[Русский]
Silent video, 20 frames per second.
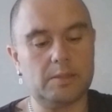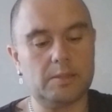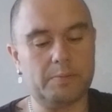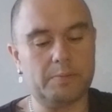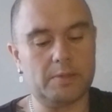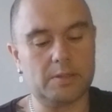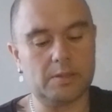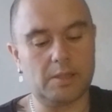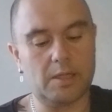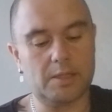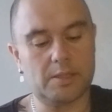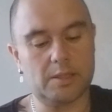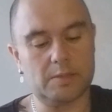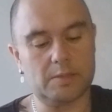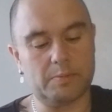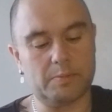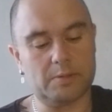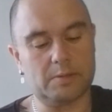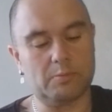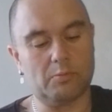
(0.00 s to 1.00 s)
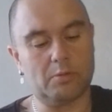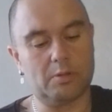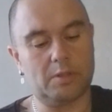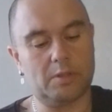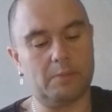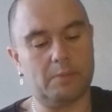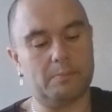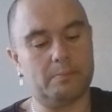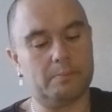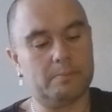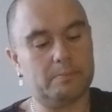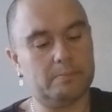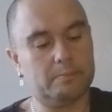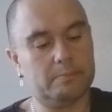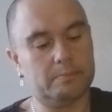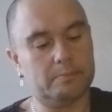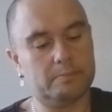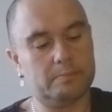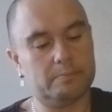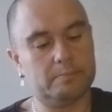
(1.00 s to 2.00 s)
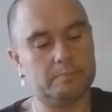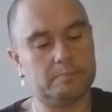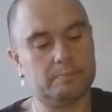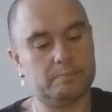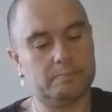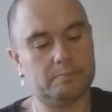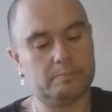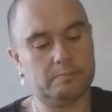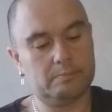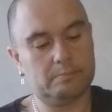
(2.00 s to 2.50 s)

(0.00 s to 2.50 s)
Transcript: зарядка, кстати, пришла, сейчас посмотрим.